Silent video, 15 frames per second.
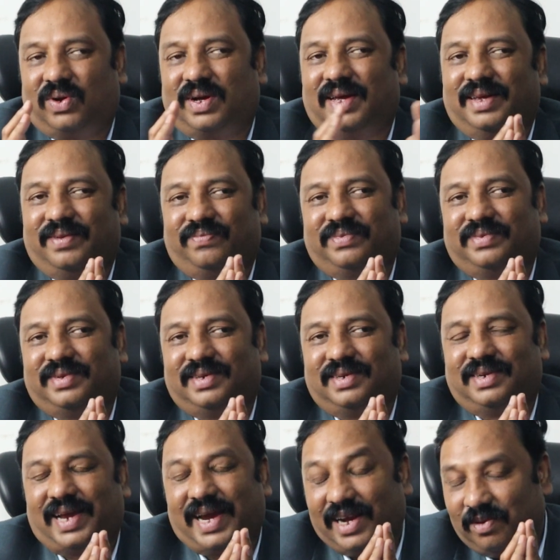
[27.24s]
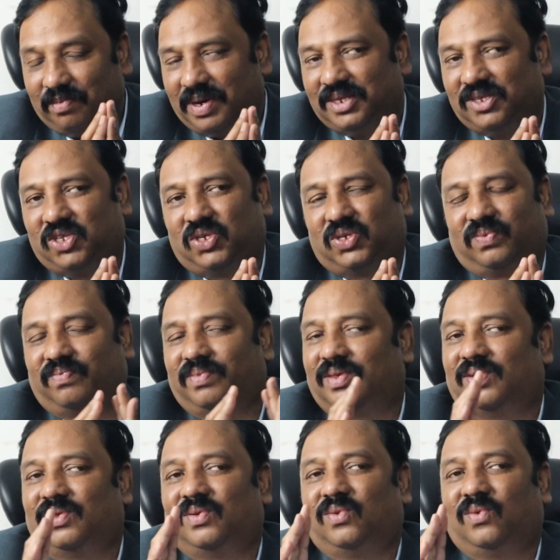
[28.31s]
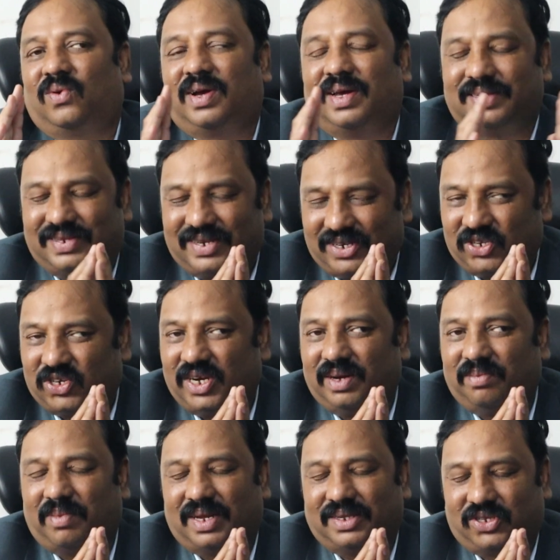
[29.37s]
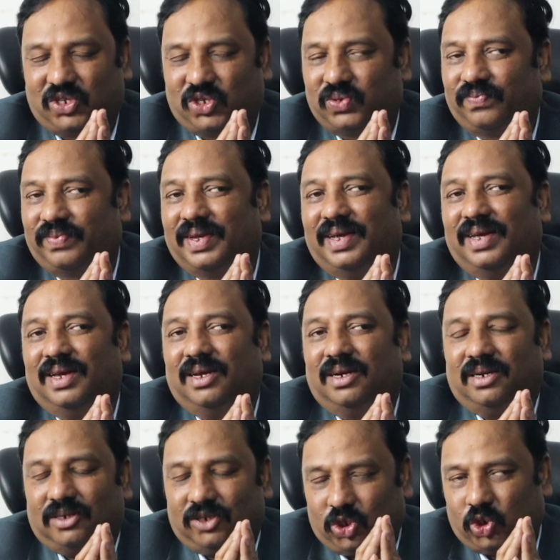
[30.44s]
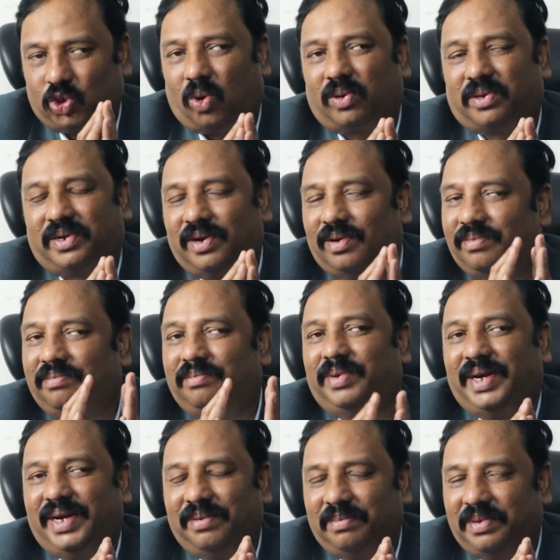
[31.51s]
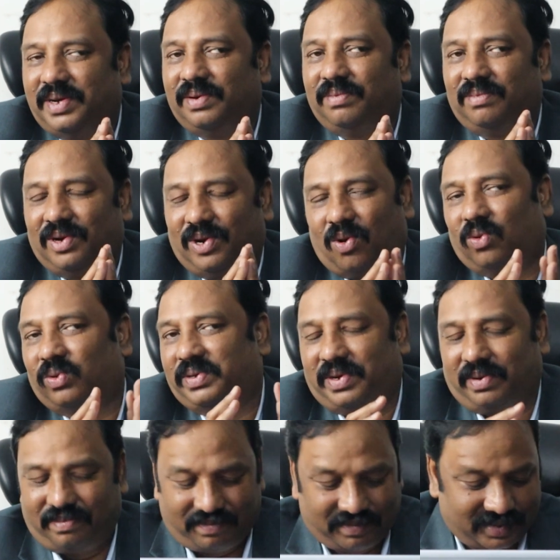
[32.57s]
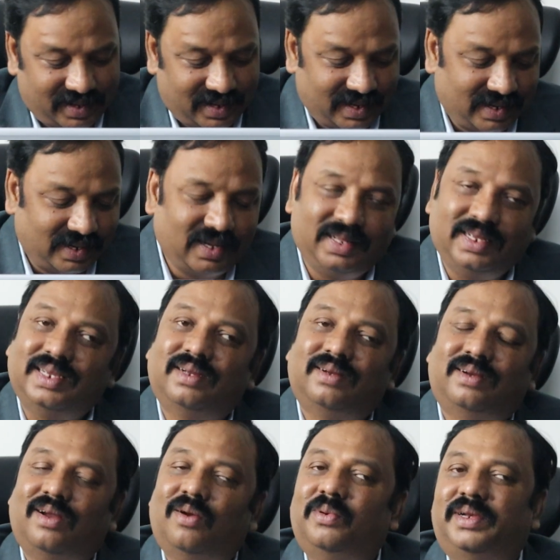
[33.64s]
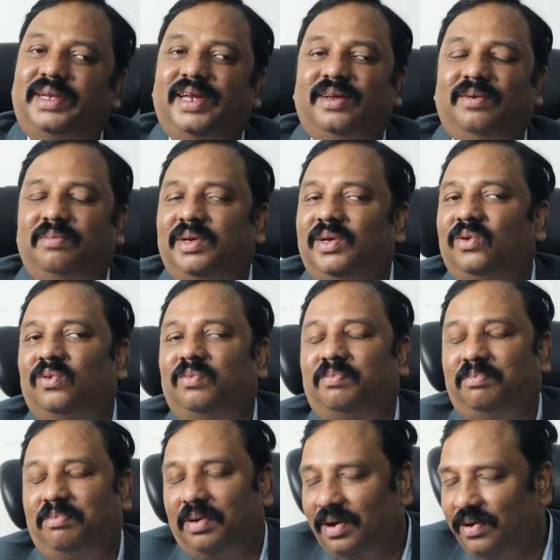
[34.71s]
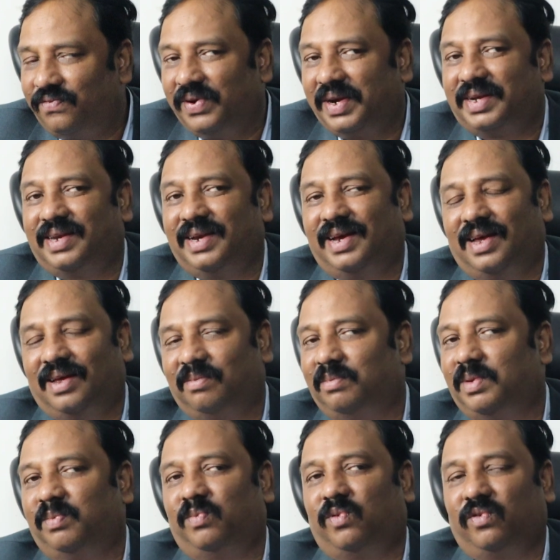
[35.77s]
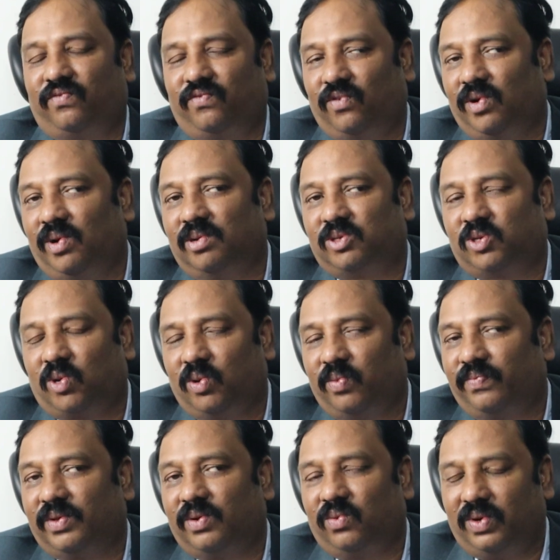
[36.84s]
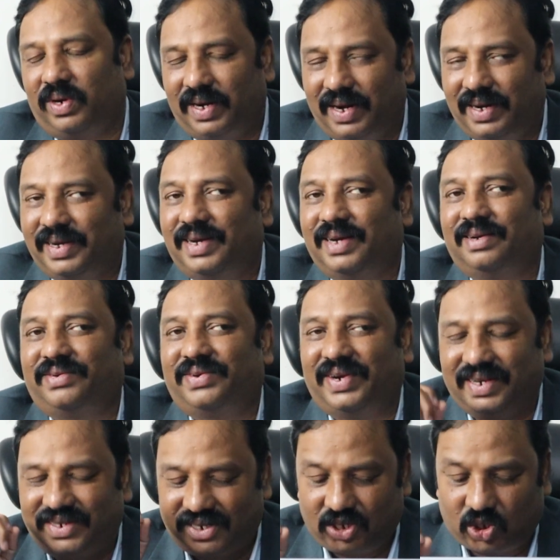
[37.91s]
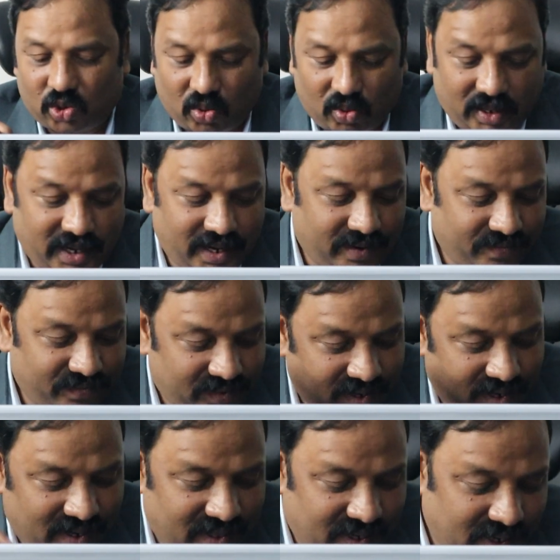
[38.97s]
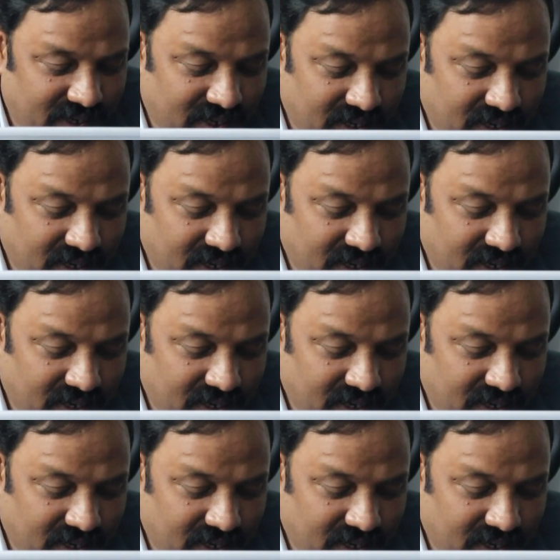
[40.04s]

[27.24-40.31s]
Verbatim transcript: ఒక నైన్ మంత్స్ ఒక సిక్స్టీన్ మంత్స్ షార్ట్ టర్మ్ మీడియం టర్మ్ లాంగ్ టర్మ్ అది కాబట్టి మీరు పర్ఫెక్ట్గా మీ పోర్ట్ఫోలియోస్లో ఉండడానికి ట్రై చేసుకోండి అది